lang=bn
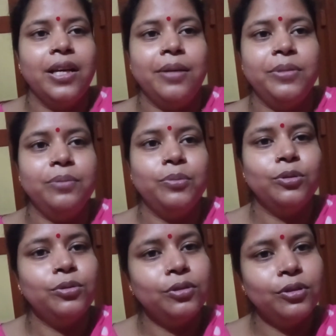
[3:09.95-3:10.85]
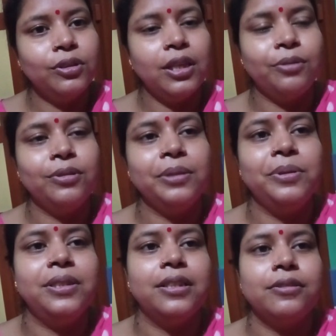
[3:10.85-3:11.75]
আমি প্রচণ্ড ঠাকুরকে
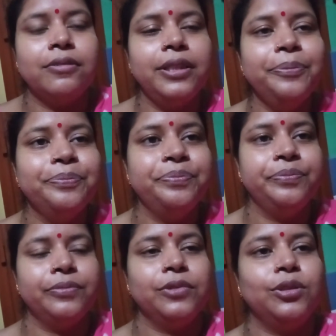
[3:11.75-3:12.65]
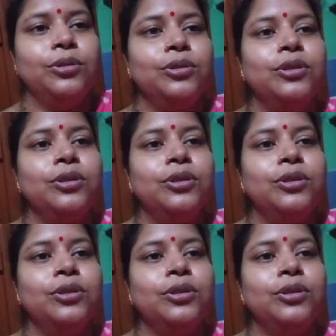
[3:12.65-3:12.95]
বিশ্বাস করি তো